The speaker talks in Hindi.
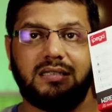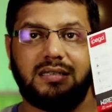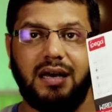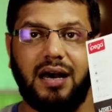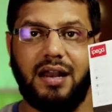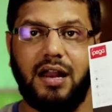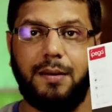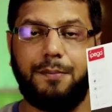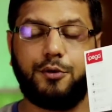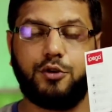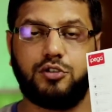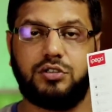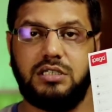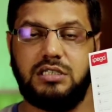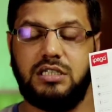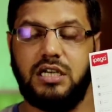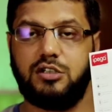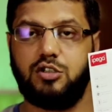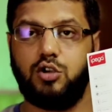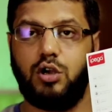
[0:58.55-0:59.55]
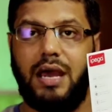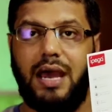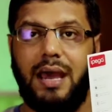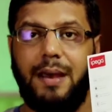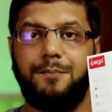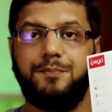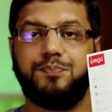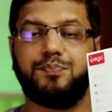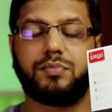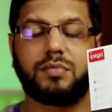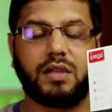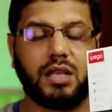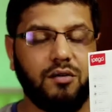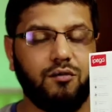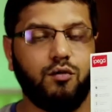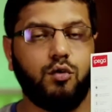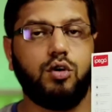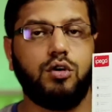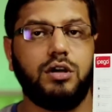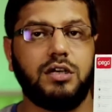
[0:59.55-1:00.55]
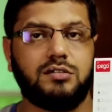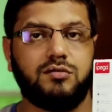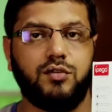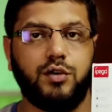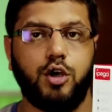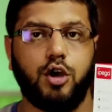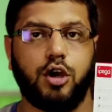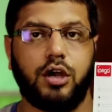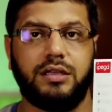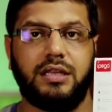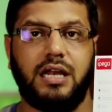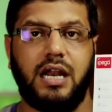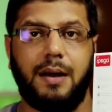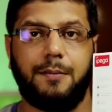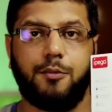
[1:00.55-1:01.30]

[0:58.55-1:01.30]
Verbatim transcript: सारा प्रोसीजर जो है वो इस वीडियो के अंदर